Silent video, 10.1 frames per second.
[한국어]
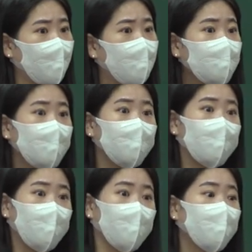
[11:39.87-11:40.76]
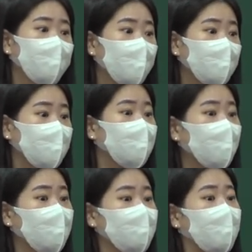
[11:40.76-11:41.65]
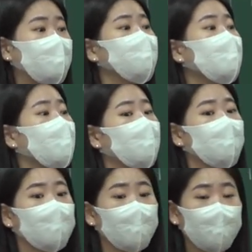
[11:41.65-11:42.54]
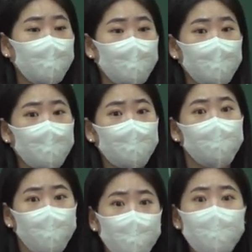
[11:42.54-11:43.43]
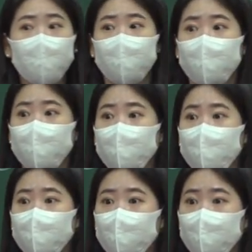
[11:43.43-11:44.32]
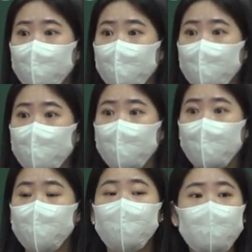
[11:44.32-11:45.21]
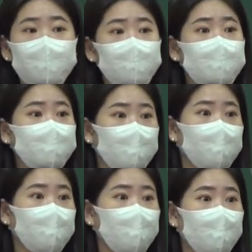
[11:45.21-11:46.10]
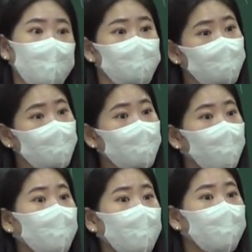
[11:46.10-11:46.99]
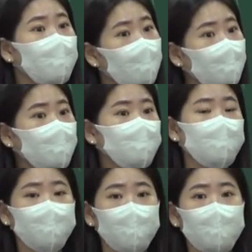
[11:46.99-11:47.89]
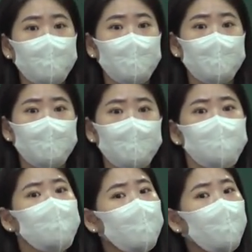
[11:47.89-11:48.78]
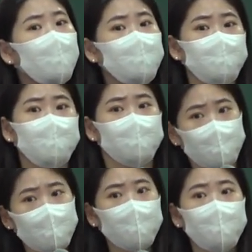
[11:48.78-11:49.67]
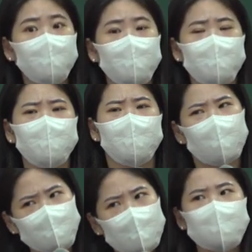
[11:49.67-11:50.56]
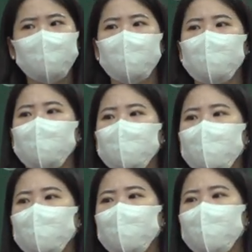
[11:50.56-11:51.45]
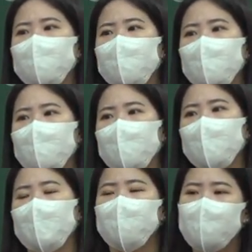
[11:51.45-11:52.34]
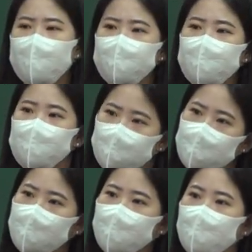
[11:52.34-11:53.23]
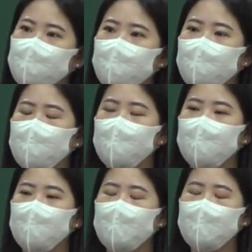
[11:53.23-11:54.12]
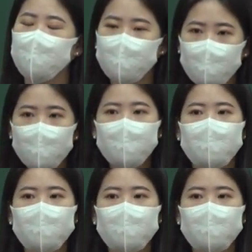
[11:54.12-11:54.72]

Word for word: 하나님 앞에 엎드려서 기도해서 말씀 따라가는 게 교회예요. 우리는 그래서 세상이 보기에 미련할 수 있고 느려 보일 수 있고 더뎌 보일 수 있지만 가장 안전하다는 거예요. 우리 랩런트도 그렇게 커야 돼요. 우리 소년부